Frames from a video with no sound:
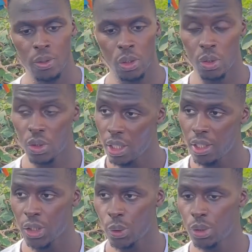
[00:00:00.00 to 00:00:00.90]
de se dire
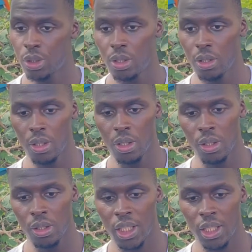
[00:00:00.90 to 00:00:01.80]
les choses.
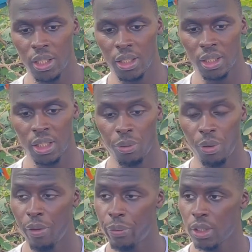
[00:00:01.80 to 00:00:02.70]
Euh, c'est c'est ce qui
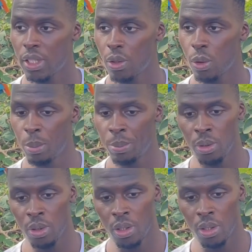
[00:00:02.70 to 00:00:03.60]
fait la force d'un groupe.
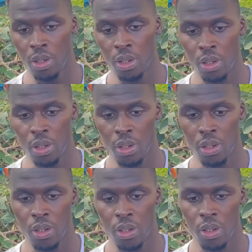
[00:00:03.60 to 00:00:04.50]

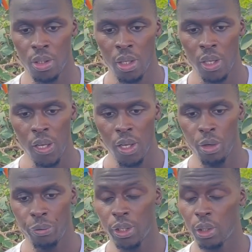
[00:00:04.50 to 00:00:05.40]
Euh,
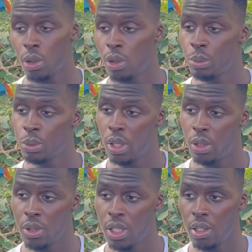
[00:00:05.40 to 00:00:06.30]
le fait que le groupe soit
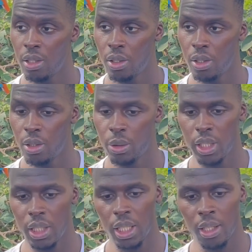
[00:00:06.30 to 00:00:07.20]
uni,
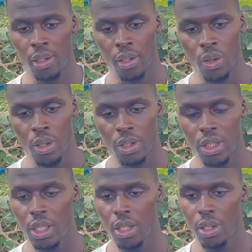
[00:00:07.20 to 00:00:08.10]
l'unité.
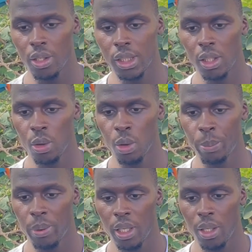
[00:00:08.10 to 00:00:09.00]
Si si le
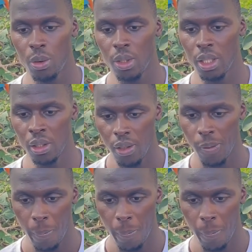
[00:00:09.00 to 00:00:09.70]
groupe est uni,